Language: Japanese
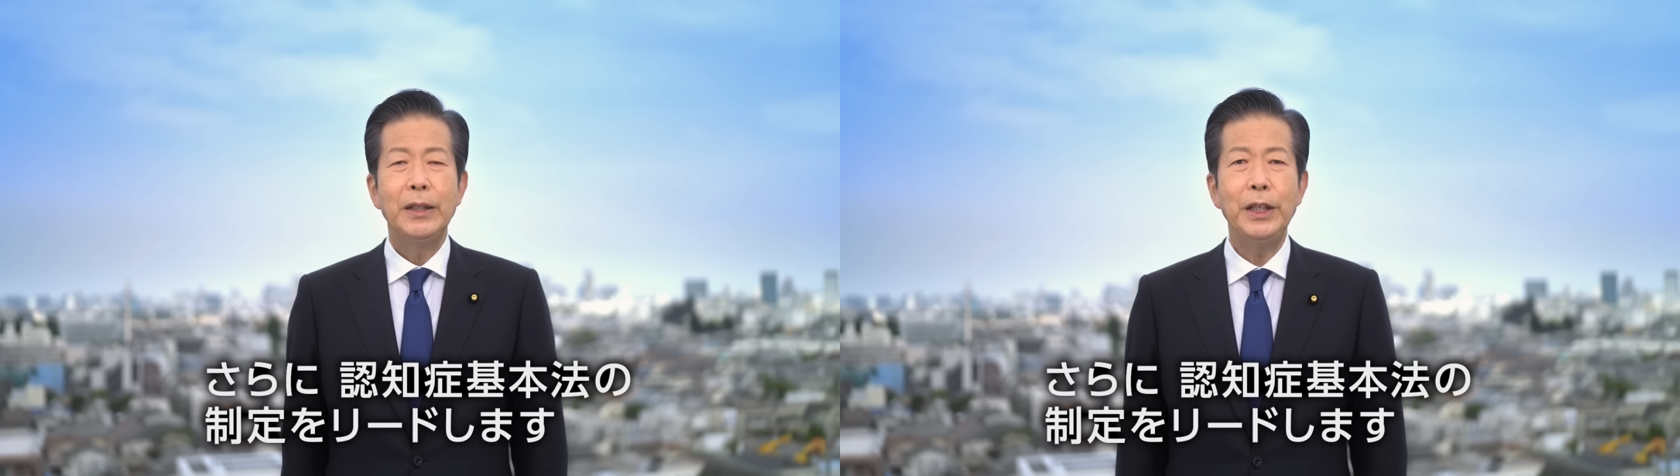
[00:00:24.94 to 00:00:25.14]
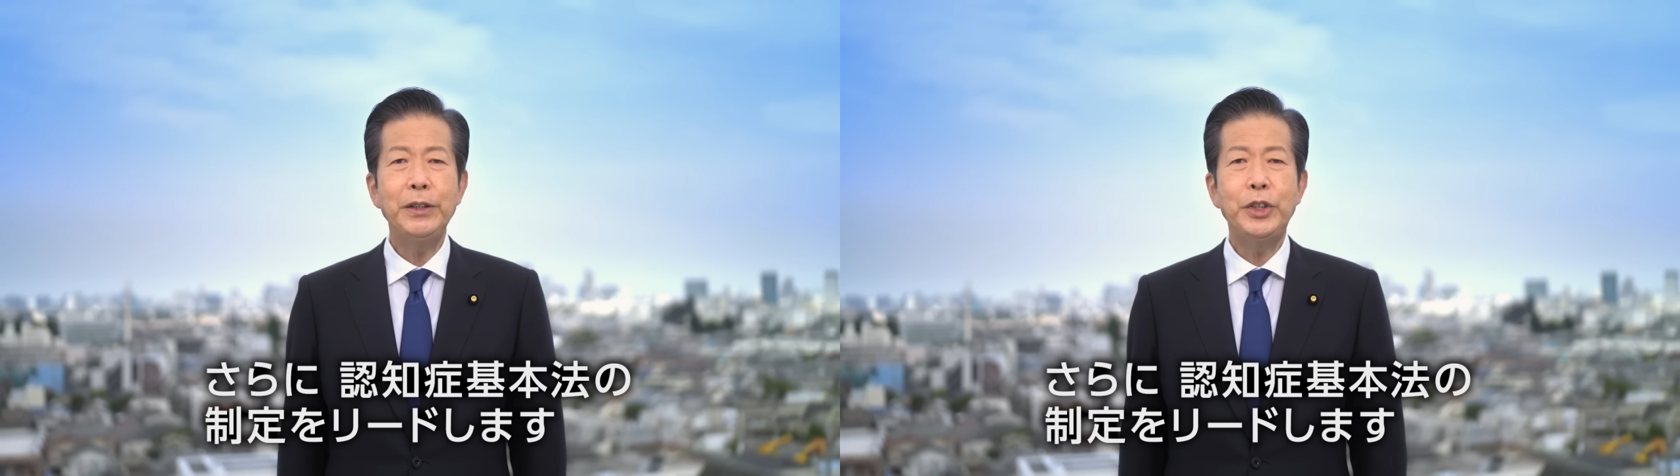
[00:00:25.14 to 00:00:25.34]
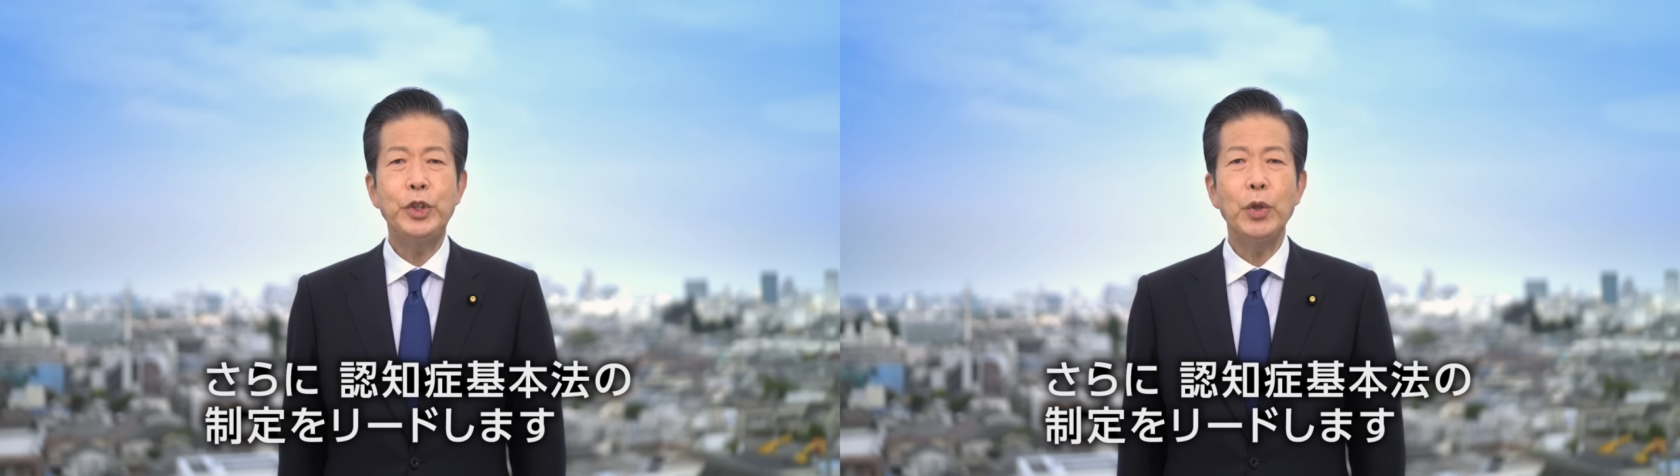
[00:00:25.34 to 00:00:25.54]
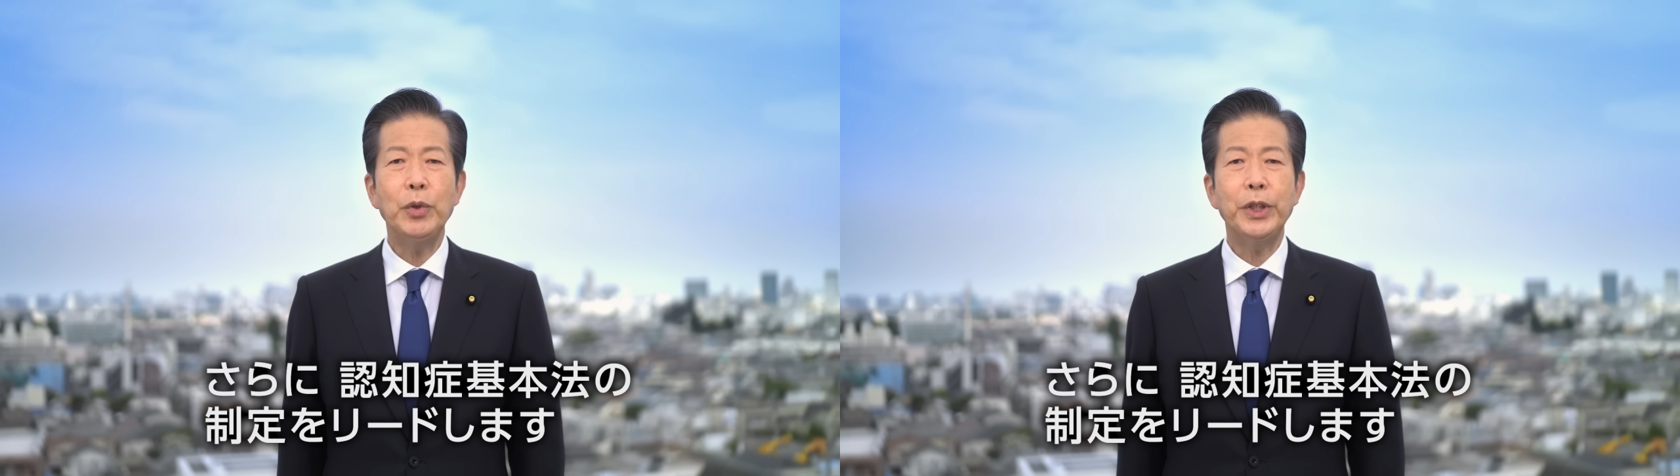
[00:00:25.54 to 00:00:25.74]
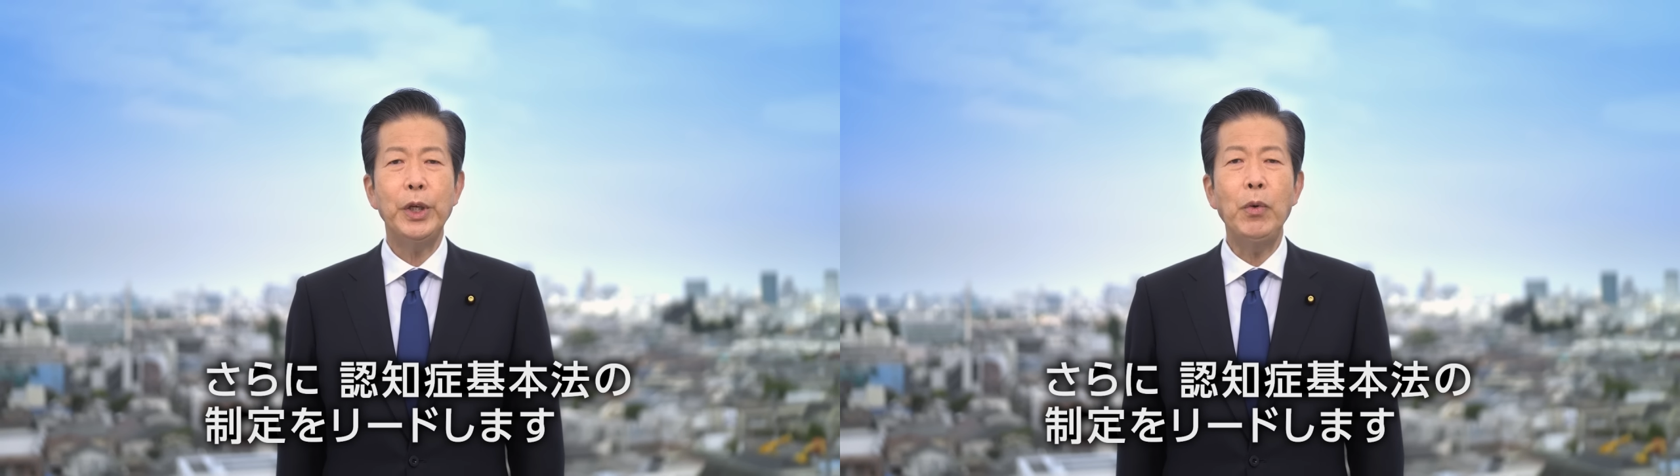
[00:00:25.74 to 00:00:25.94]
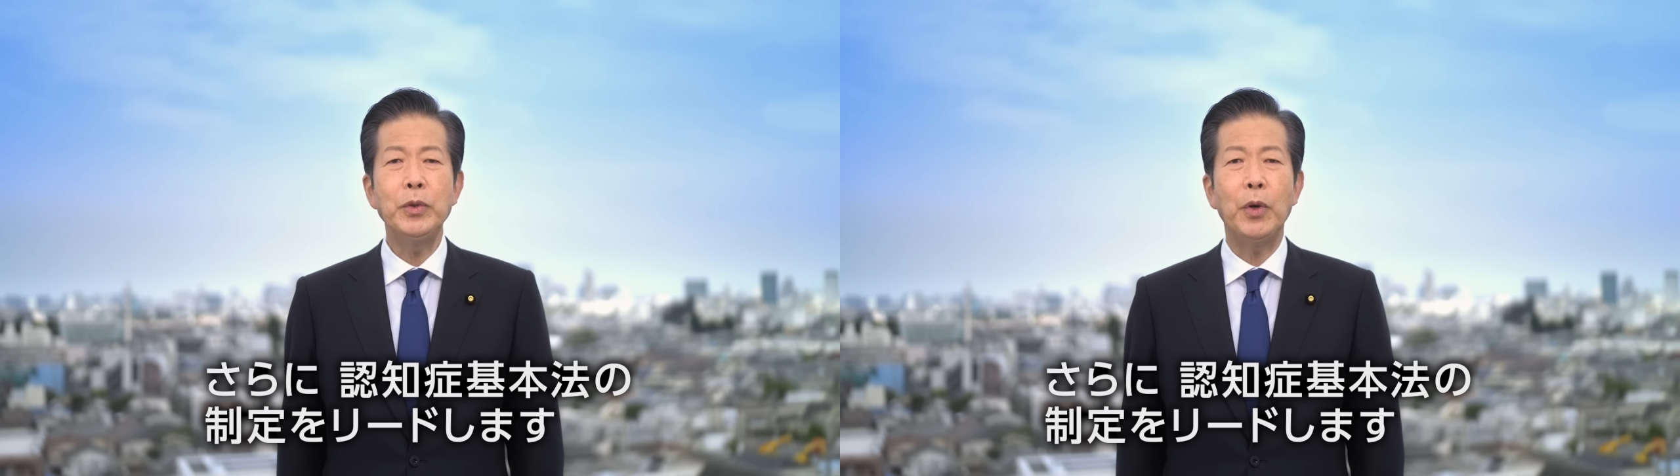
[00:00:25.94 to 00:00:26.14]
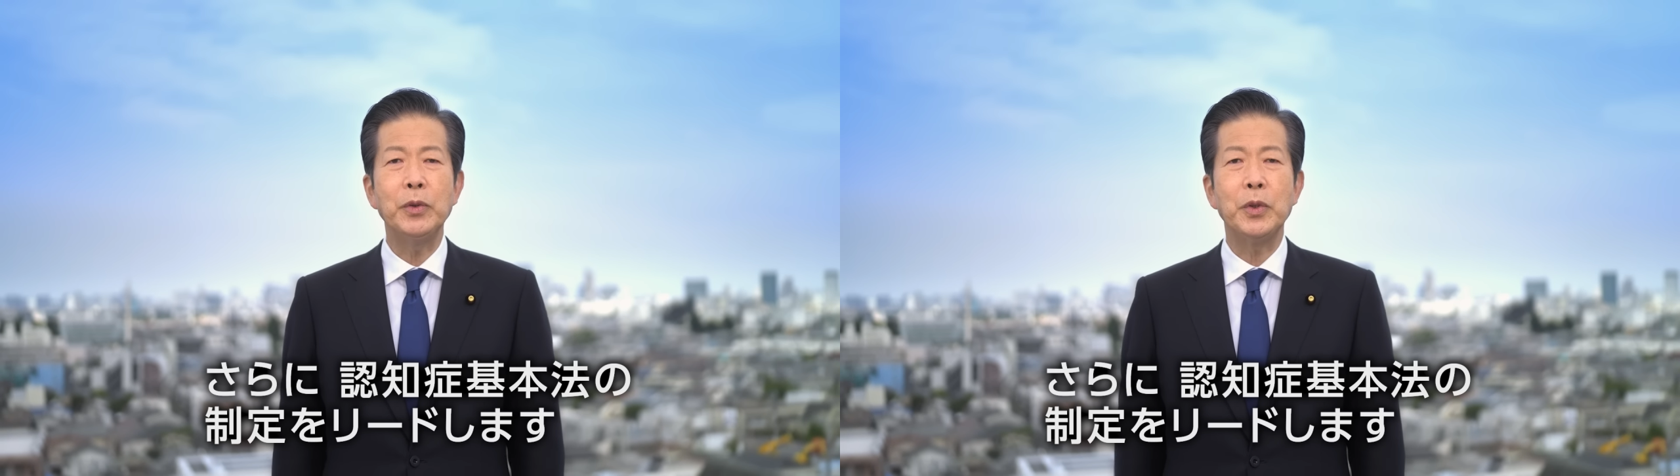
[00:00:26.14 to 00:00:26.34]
認知症基本法